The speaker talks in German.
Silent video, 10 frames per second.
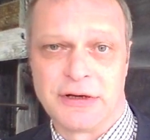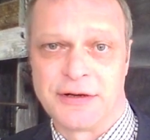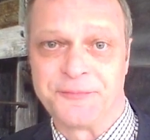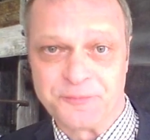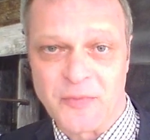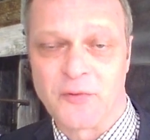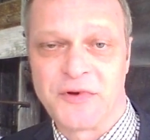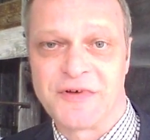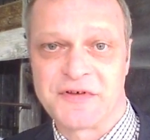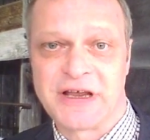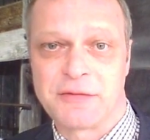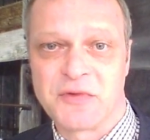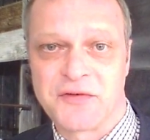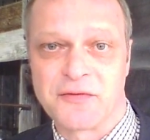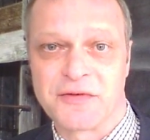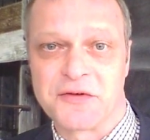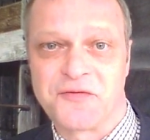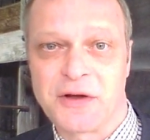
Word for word: äh, Universitäten bzw.